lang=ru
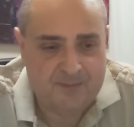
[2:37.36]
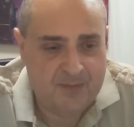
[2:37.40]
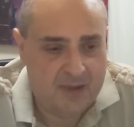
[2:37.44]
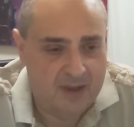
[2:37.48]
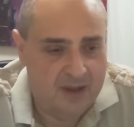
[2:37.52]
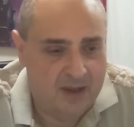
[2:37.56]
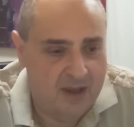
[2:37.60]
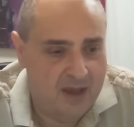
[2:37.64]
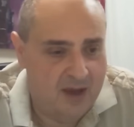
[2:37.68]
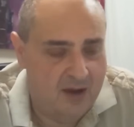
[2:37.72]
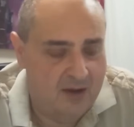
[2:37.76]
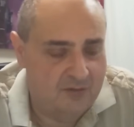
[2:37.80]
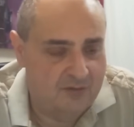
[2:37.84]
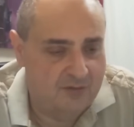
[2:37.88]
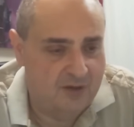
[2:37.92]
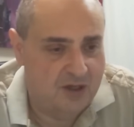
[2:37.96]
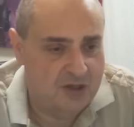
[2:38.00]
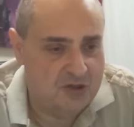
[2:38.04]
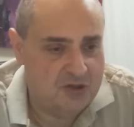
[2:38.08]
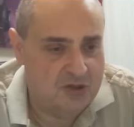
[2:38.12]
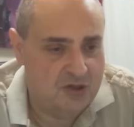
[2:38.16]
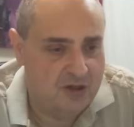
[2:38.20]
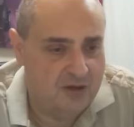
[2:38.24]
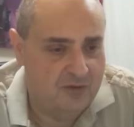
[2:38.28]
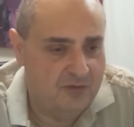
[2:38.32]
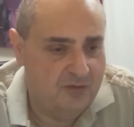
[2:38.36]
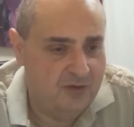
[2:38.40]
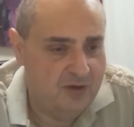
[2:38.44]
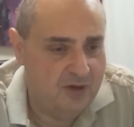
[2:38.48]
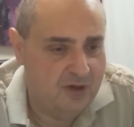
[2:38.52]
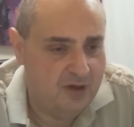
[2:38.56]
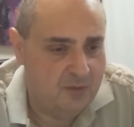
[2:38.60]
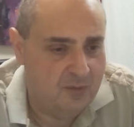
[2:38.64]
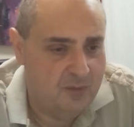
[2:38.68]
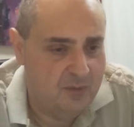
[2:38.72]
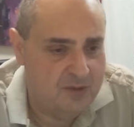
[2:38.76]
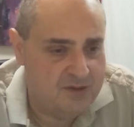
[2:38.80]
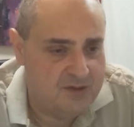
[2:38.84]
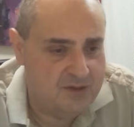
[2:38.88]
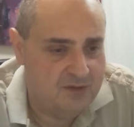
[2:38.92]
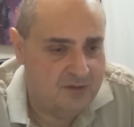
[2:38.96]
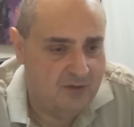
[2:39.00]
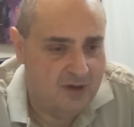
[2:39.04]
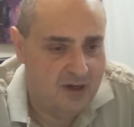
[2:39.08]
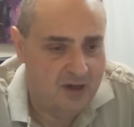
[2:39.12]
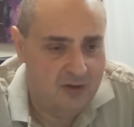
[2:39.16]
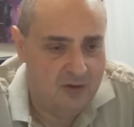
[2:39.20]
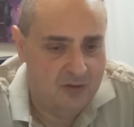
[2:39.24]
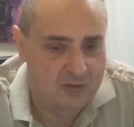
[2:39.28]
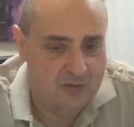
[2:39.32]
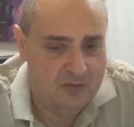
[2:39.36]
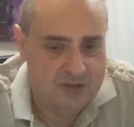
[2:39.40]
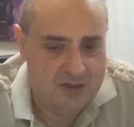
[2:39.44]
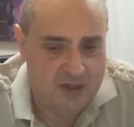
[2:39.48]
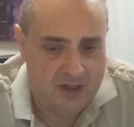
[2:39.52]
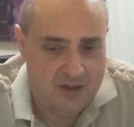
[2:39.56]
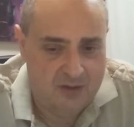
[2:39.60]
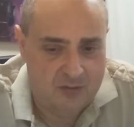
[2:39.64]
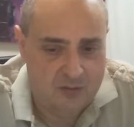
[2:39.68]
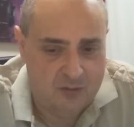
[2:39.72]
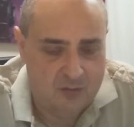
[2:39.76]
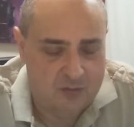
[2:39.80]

я в наших эфирах призываю людей,